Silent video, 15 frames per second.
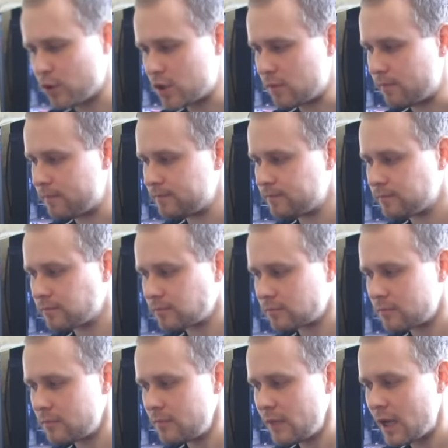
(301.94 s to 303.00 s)
будем
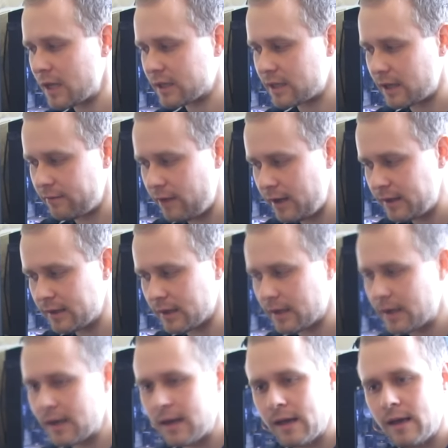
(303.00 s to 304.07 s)

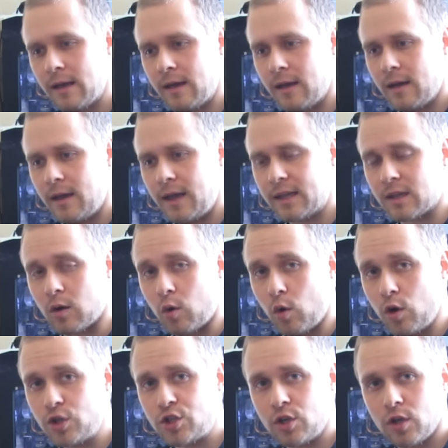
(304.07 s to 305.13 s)
откровенны, это
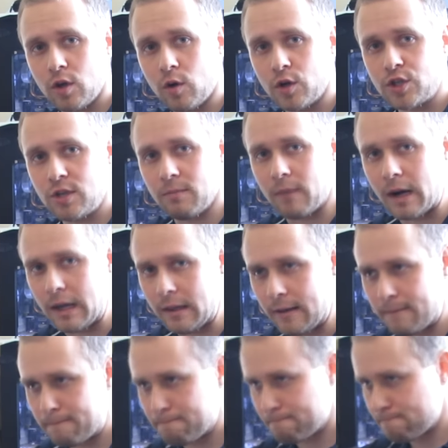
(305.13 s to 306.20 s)
очень и очень
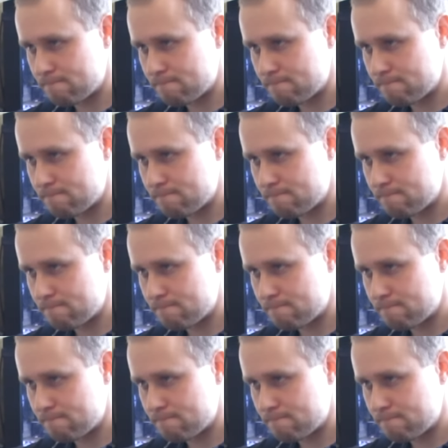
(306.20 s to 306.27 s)
мало.